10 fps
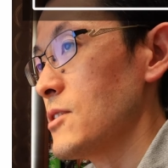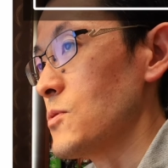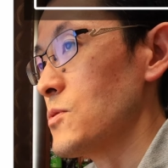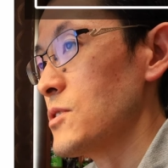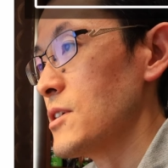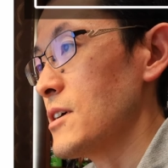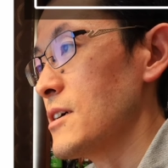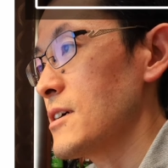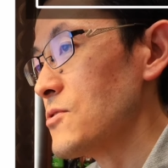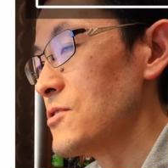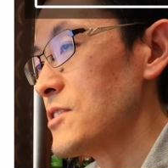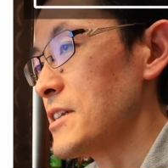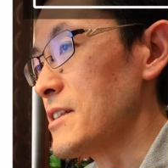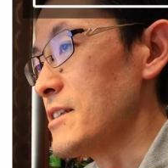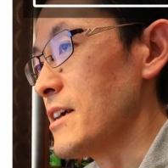表紙がくっちゃ
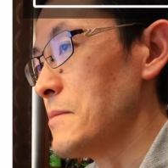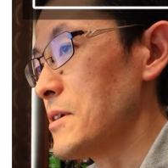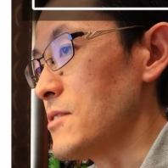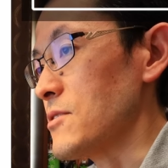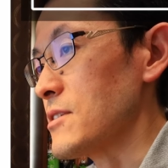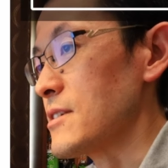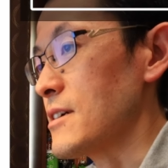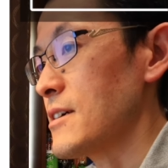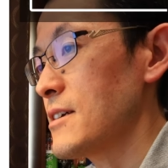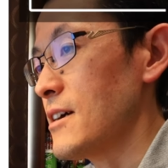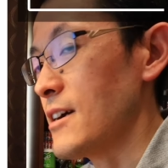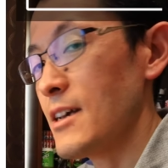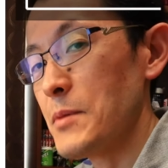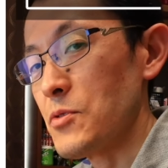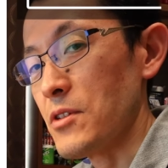んで大爆発した赤
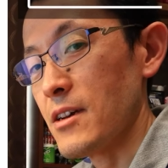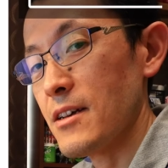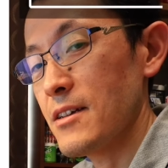山鳥り